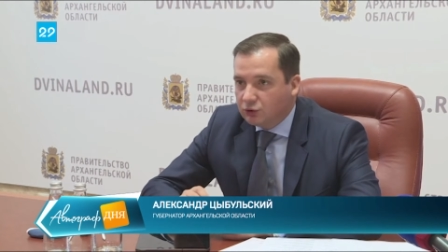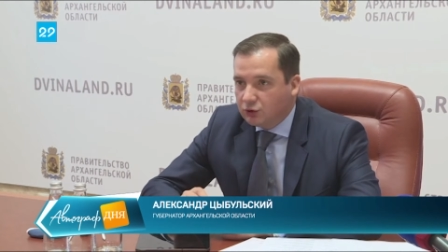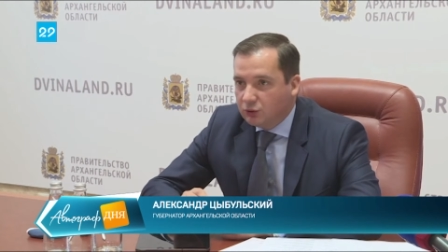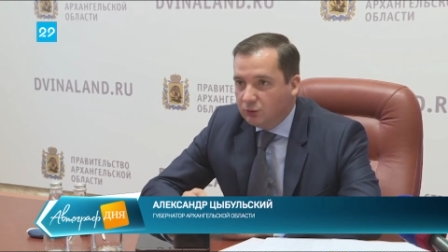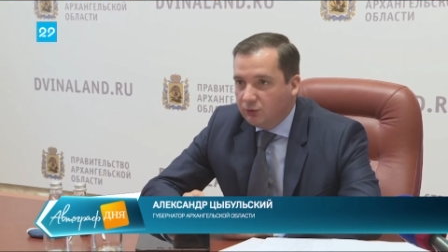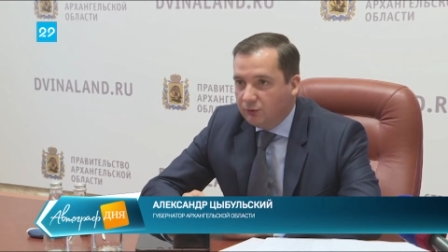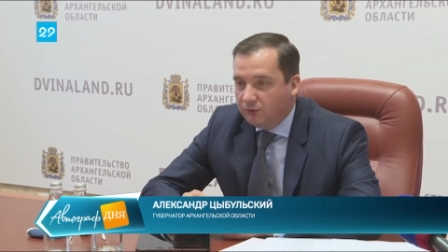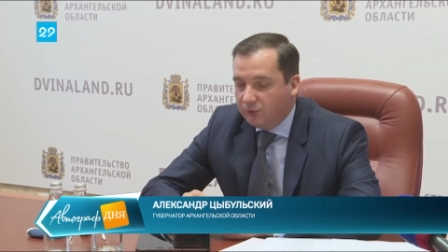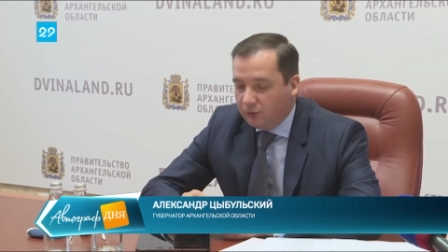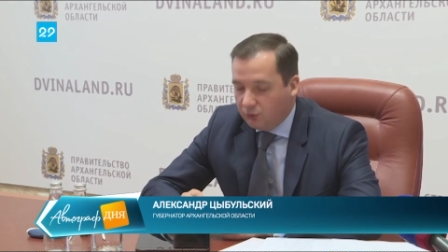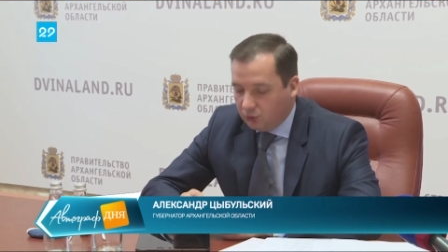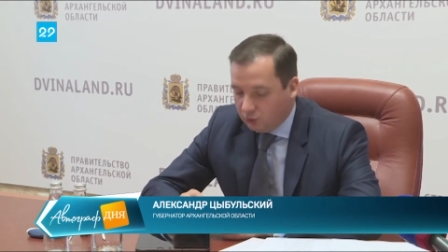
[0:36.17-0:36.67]

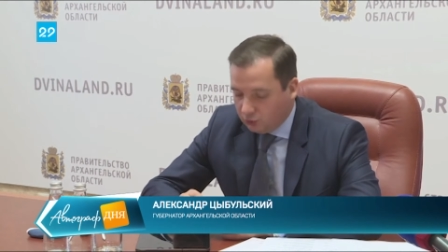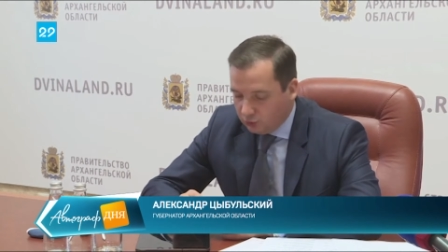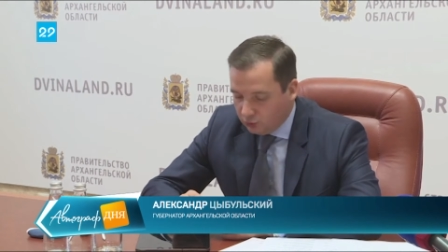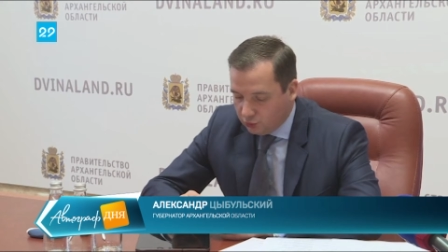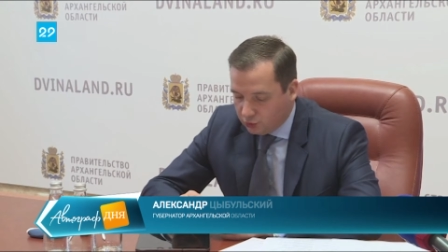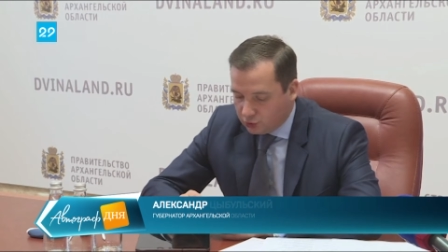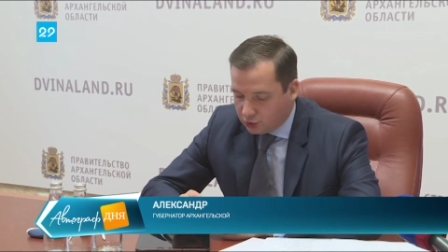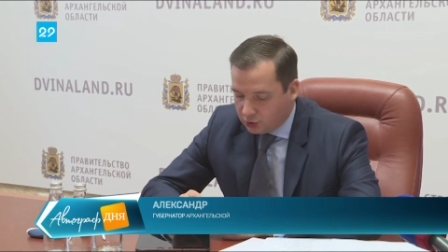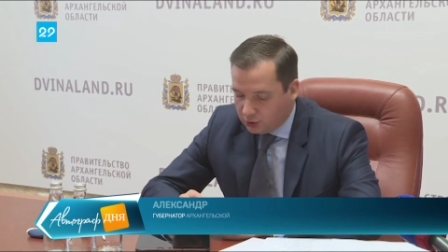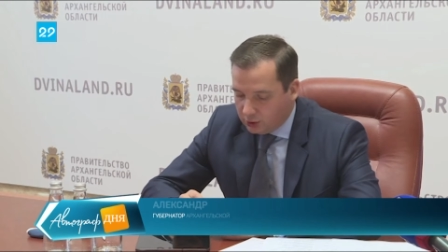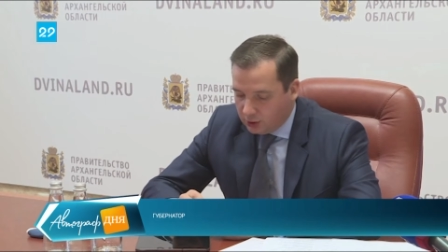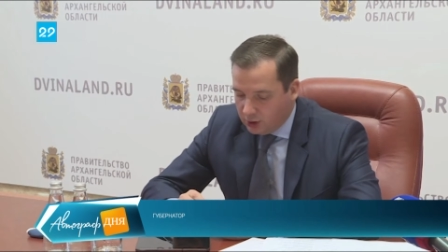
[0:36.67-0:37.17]
чтобы вы
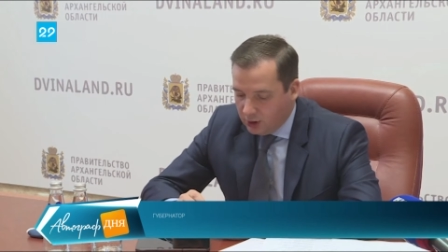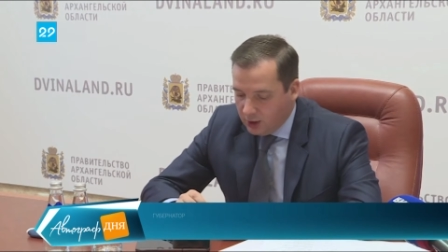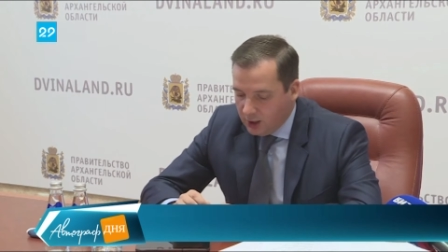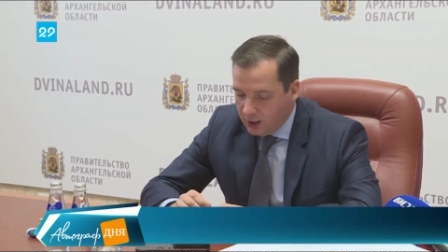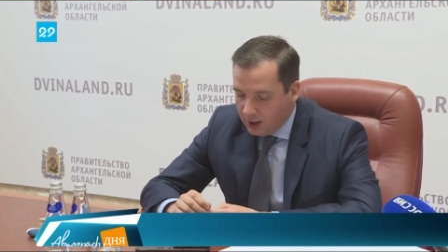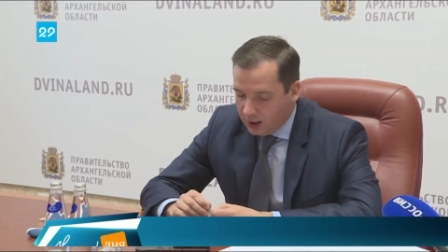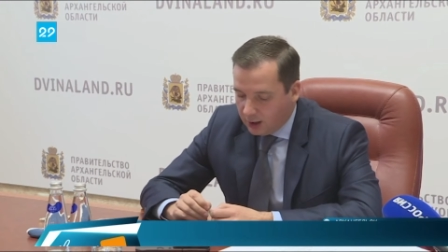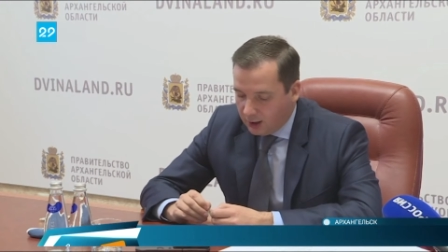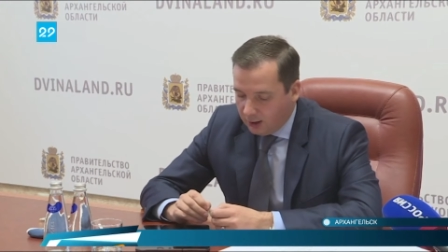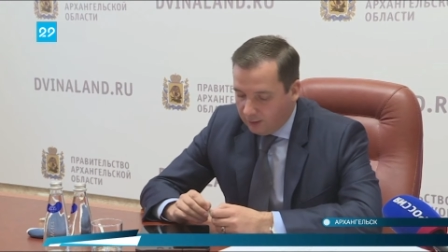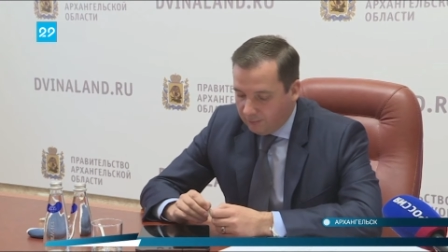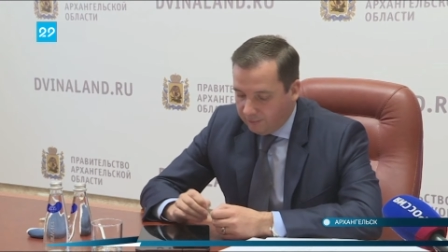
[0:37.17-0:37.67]
улучшили
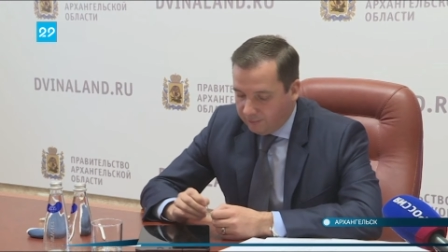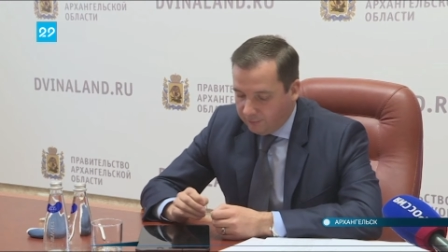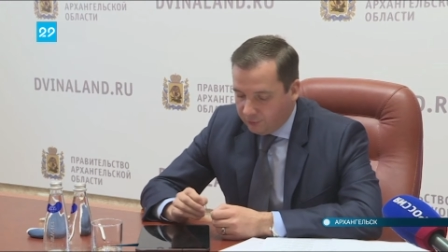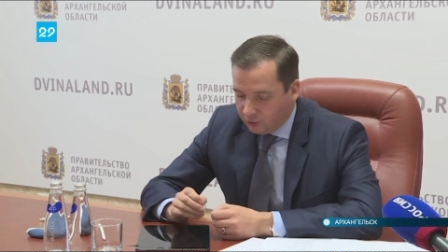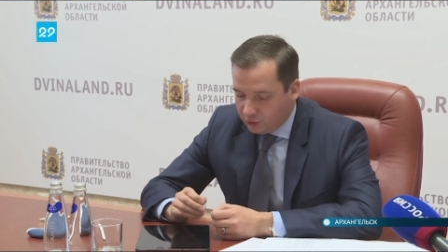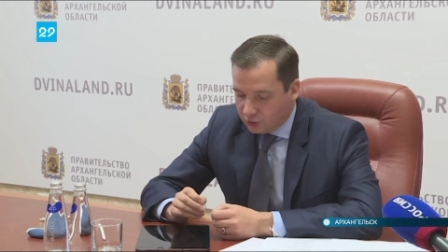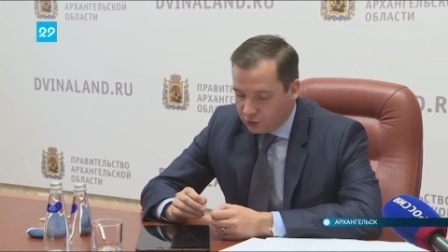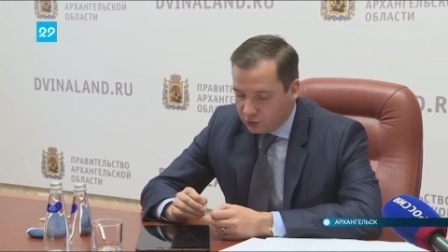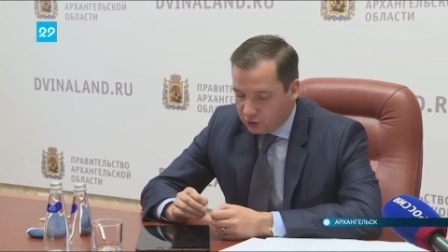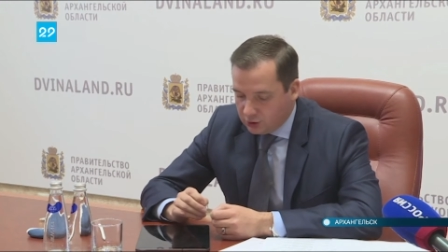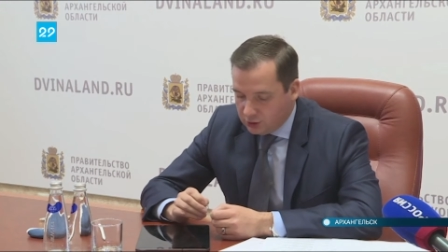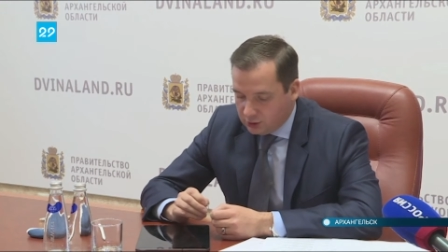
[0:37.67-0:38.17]

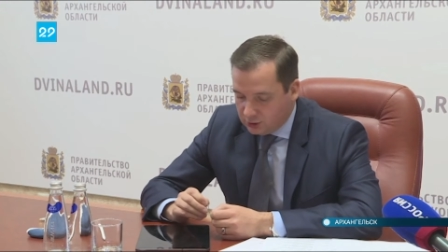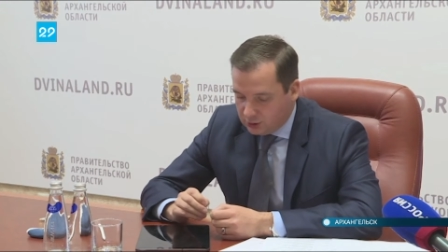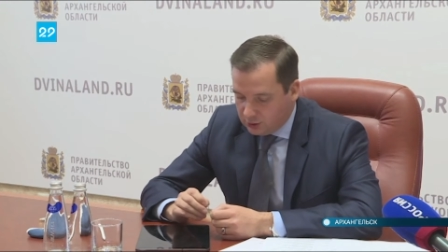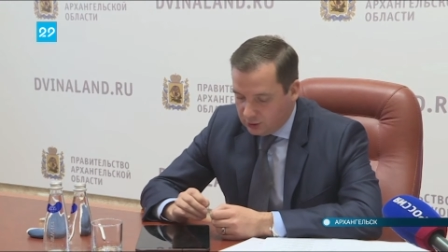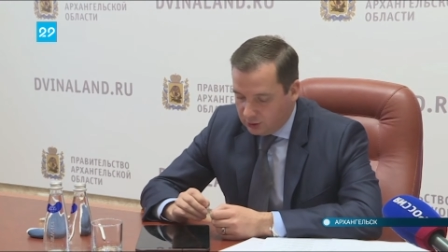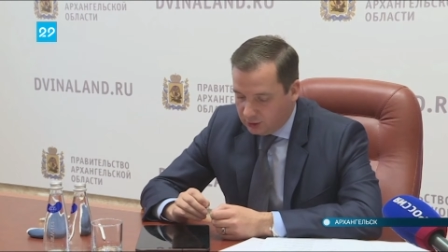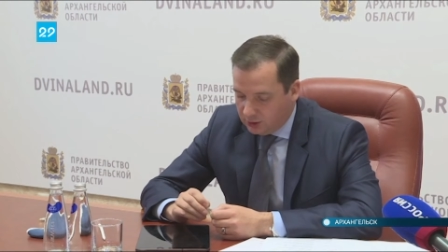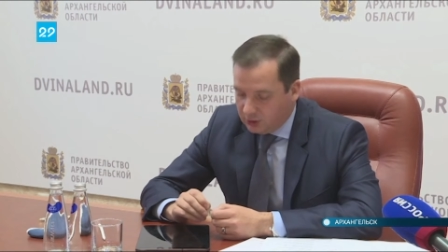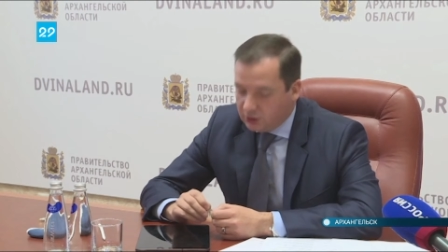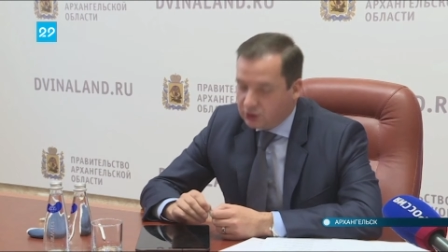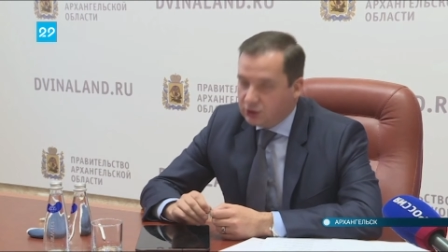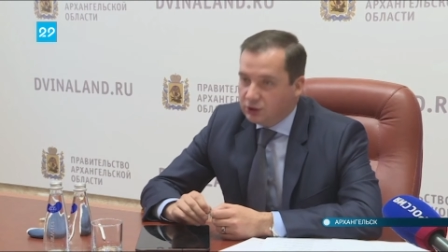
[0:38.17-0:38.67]
комфорт
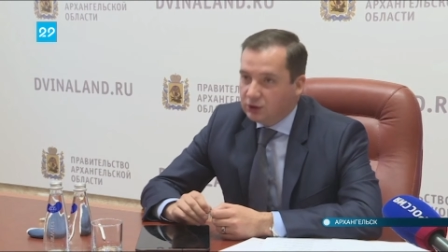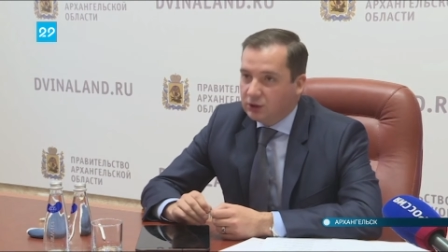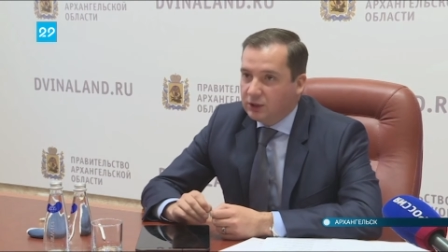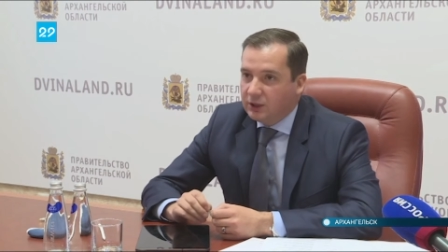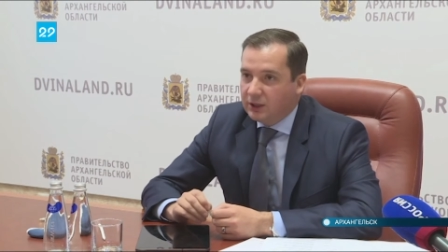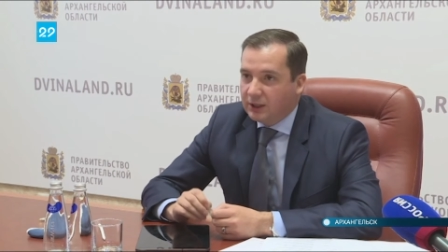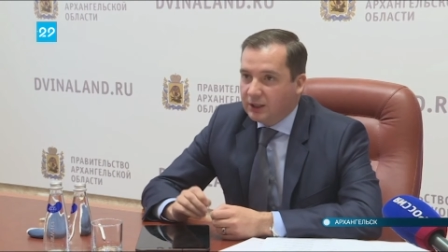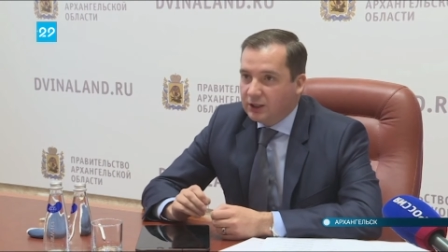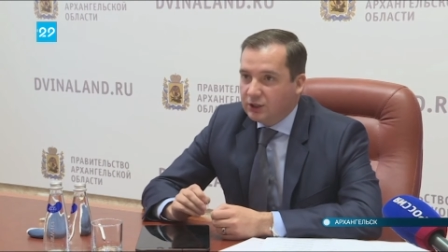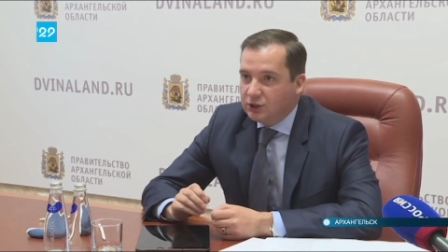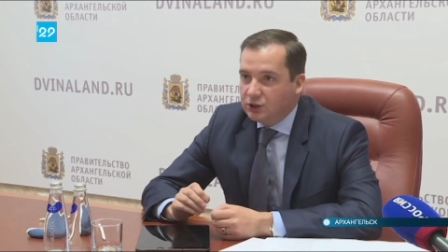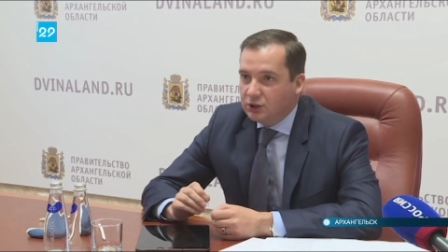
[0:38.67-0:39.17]
жизни наших
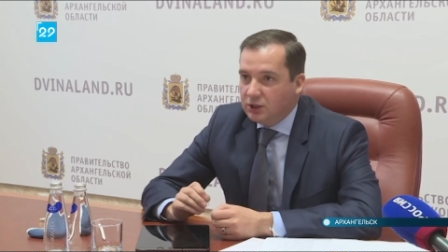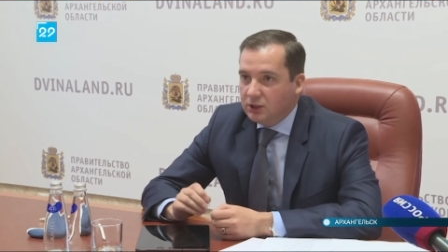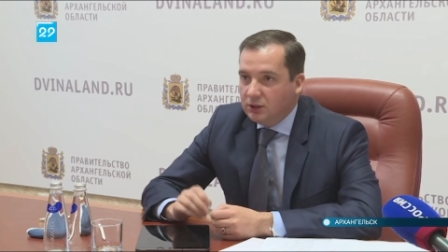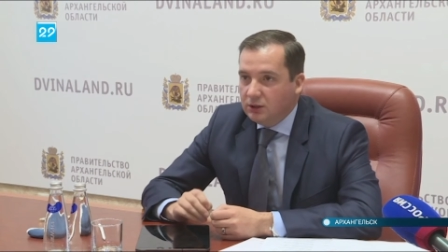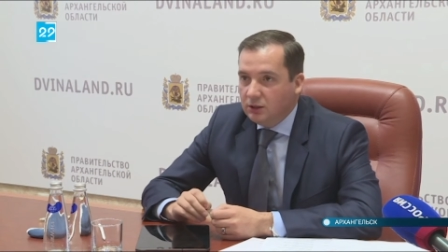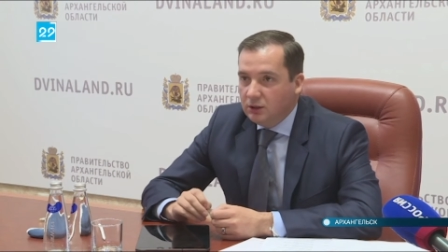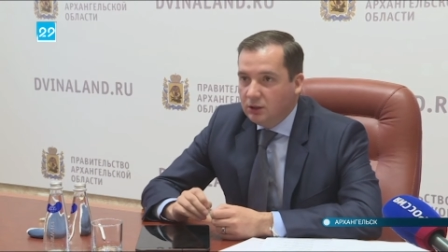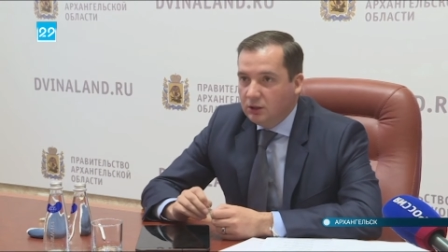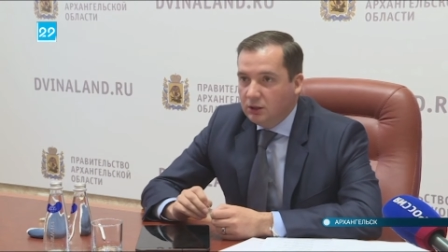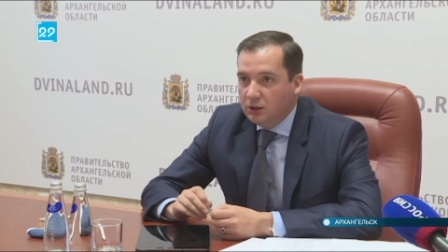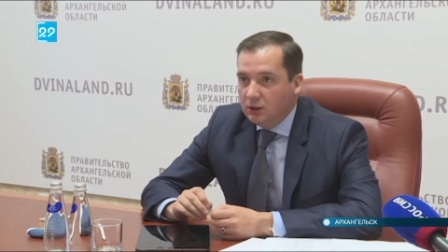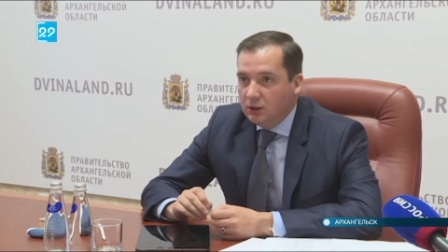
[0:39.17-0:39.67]
горожан,